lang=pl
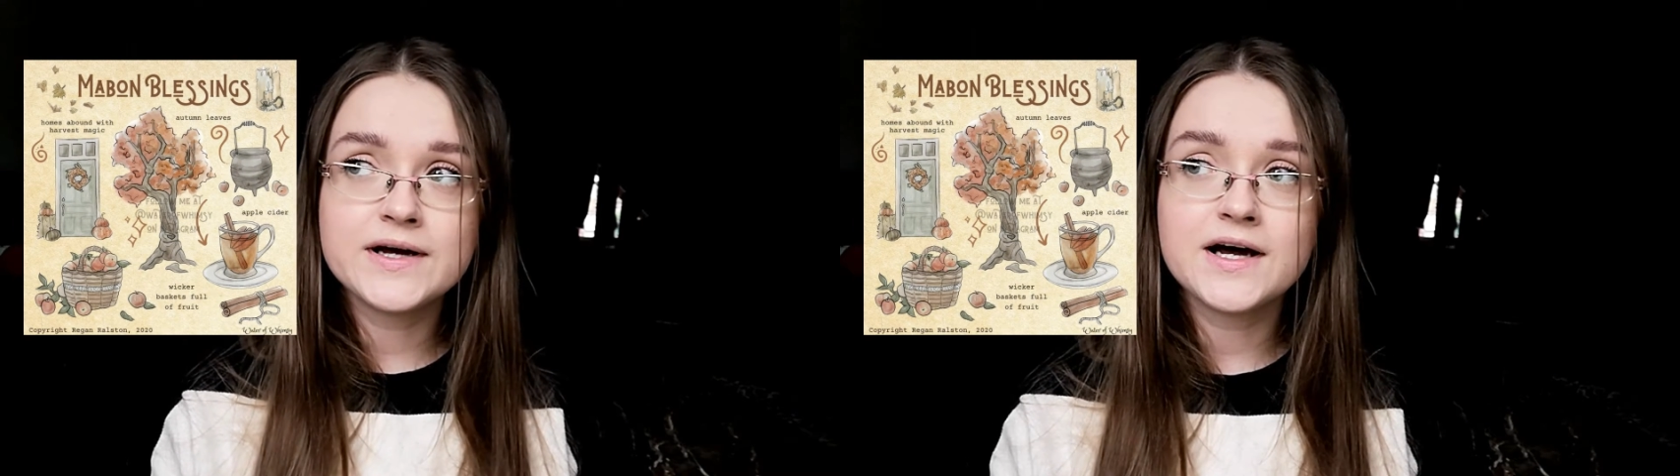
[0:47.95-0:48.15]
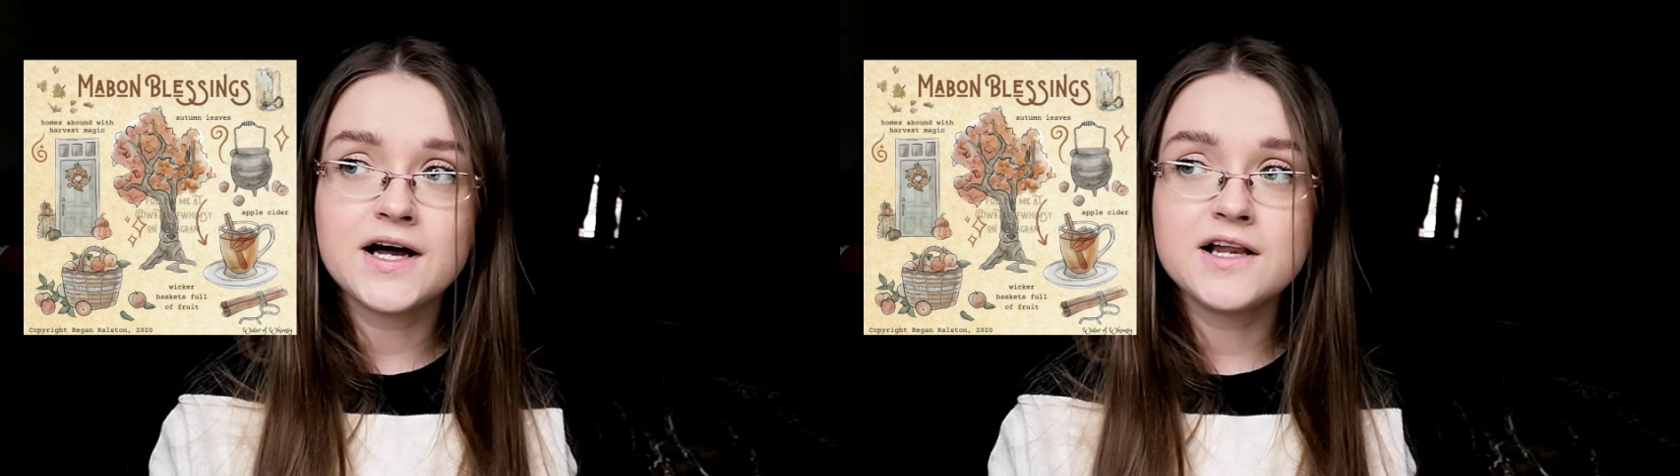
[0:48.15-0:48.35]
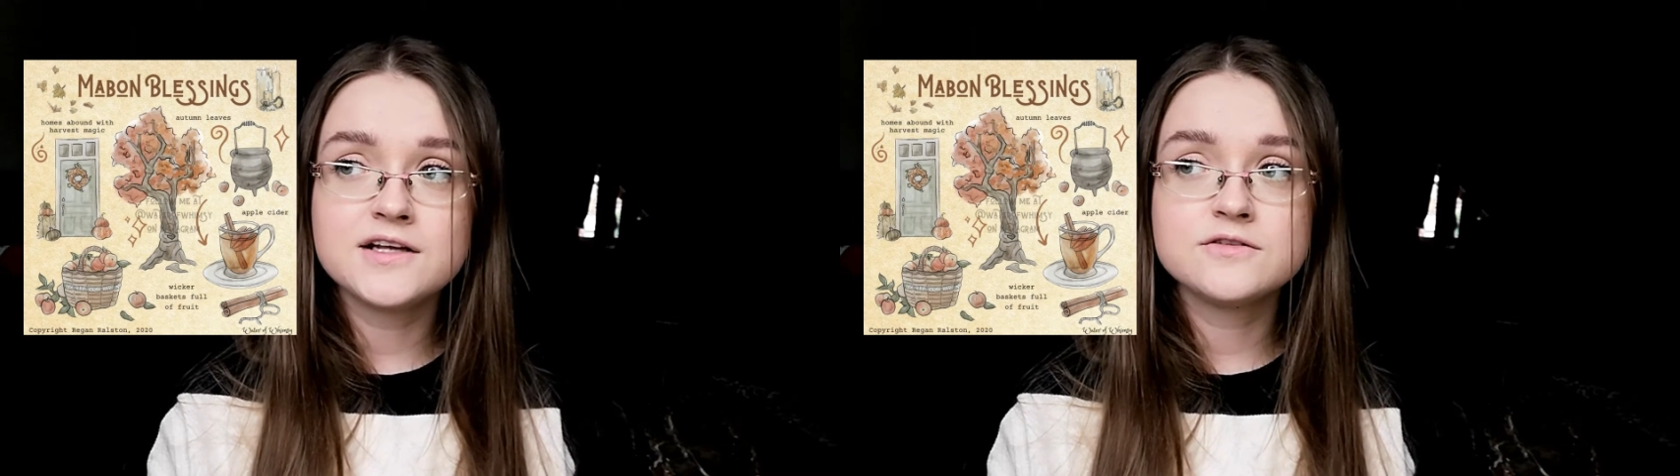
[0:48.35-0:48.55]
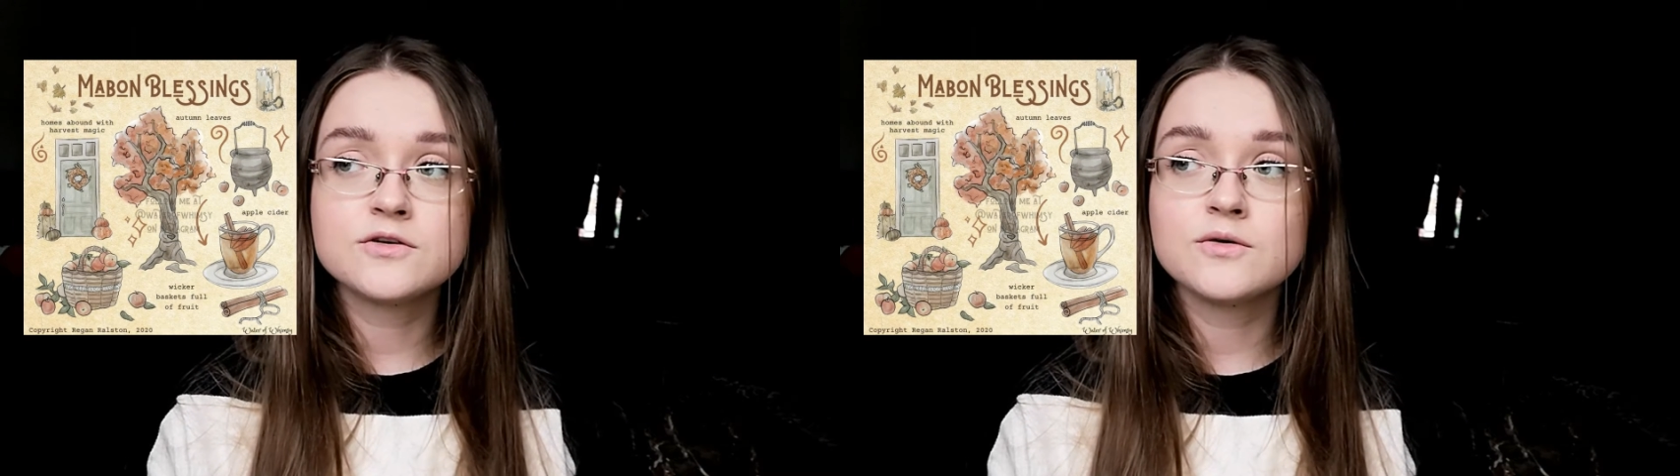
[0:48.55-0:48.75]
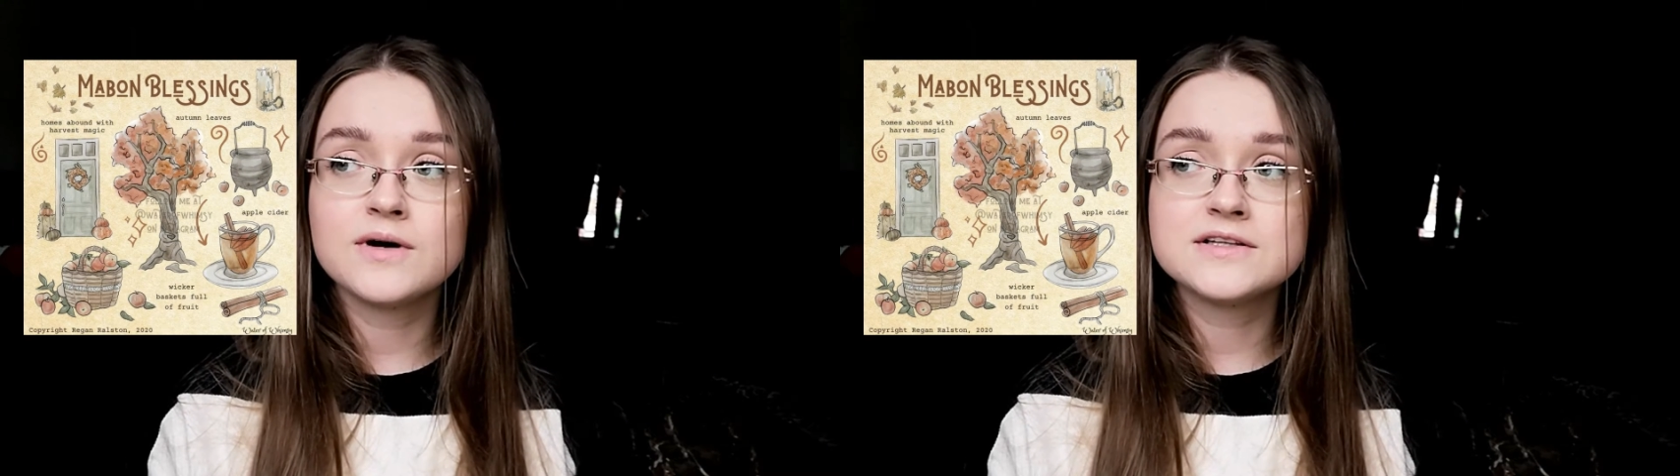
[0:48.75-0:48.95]
ale
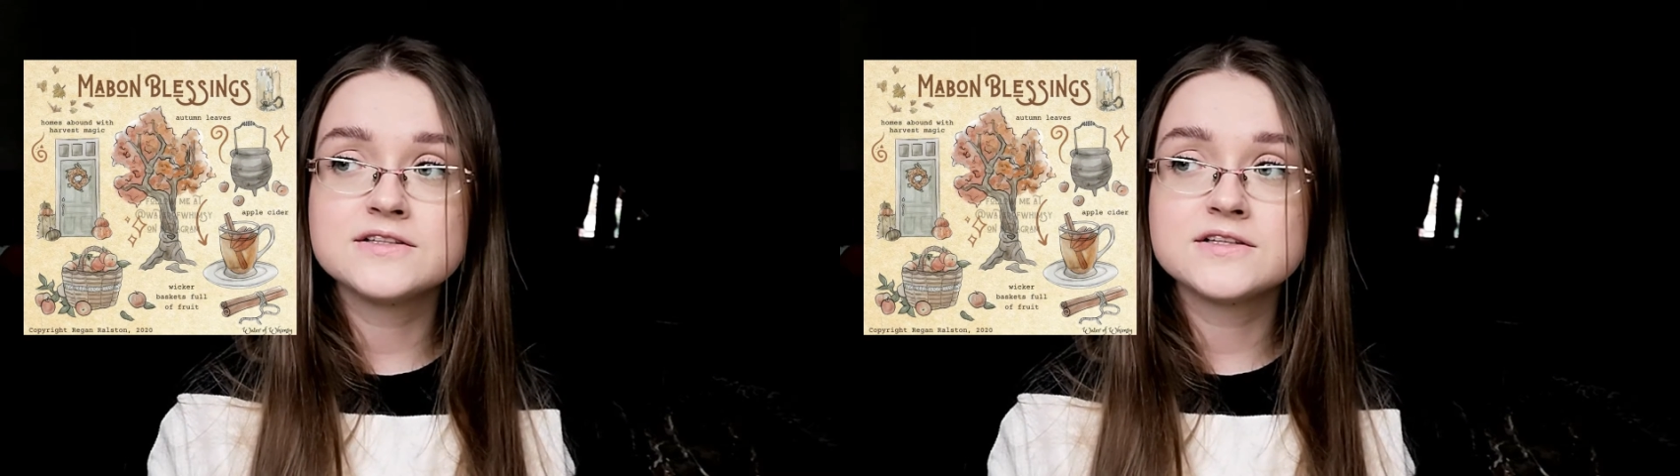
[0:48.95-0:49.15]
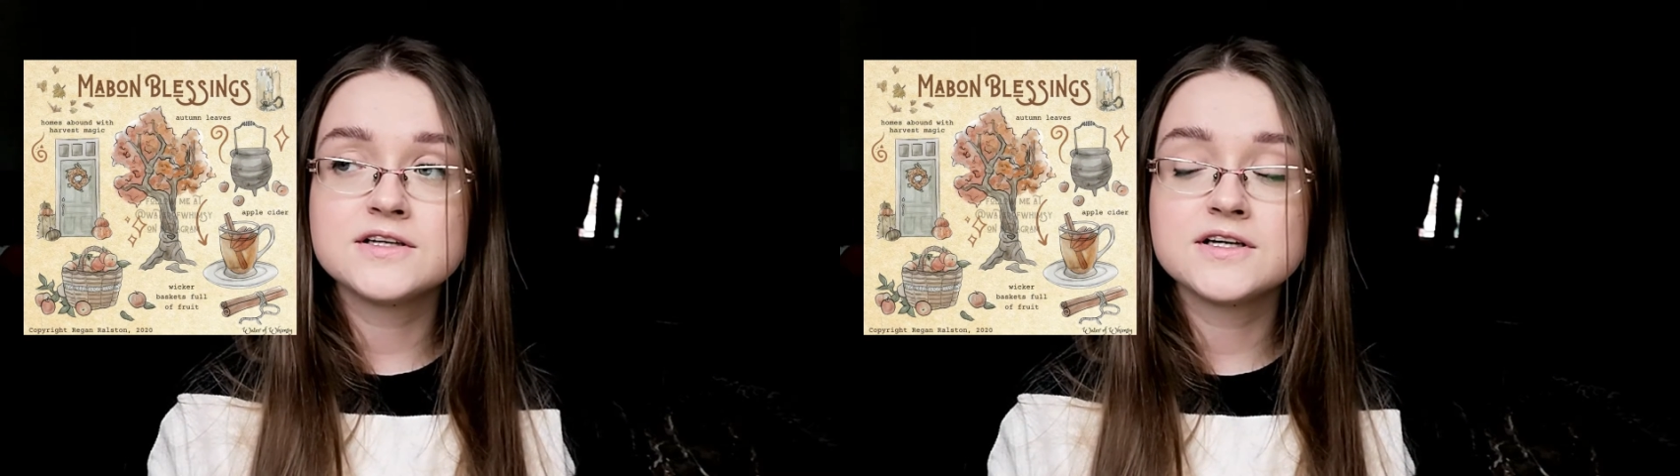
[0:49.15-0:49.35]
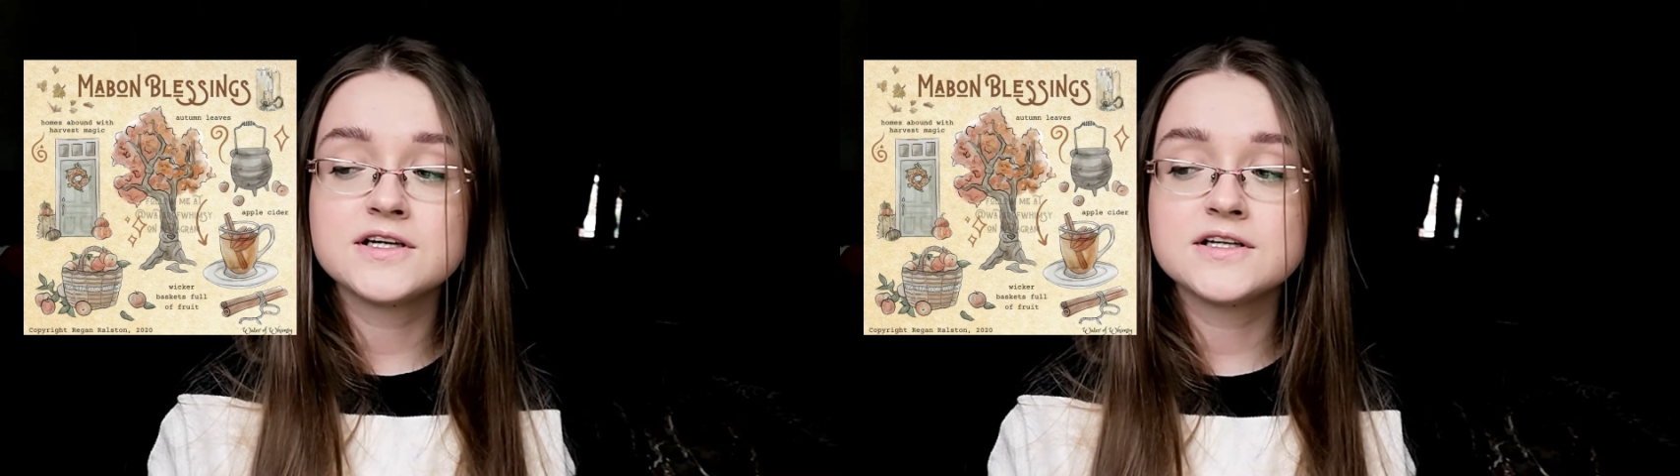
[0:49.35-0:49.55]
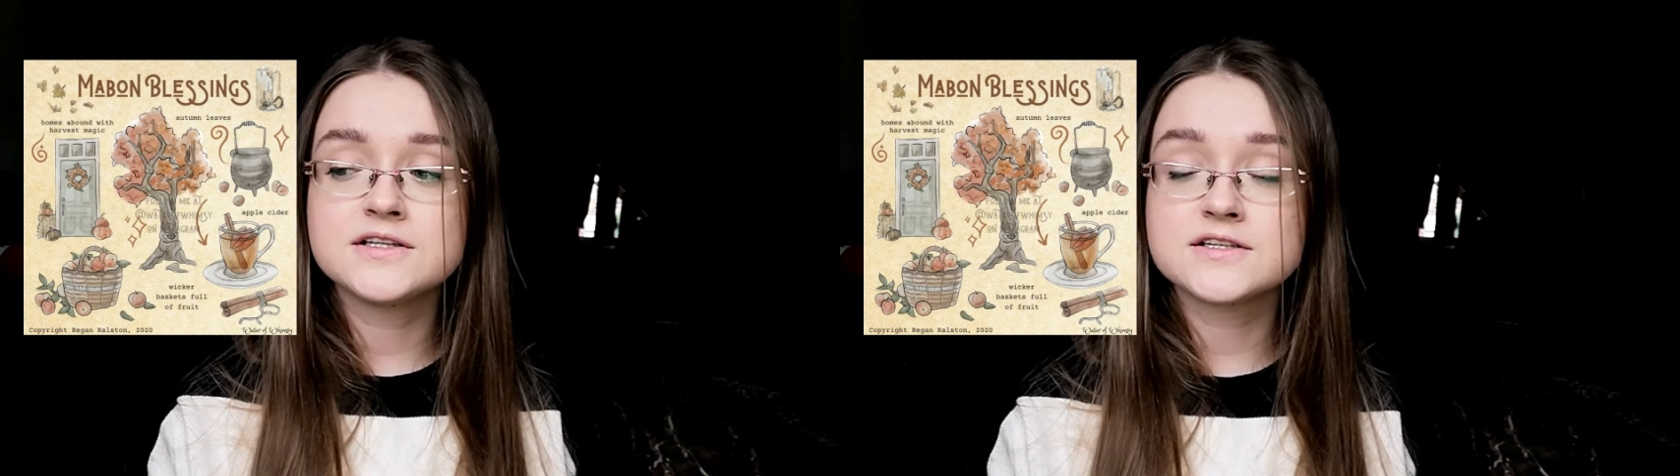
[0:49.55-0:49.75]
dokładnie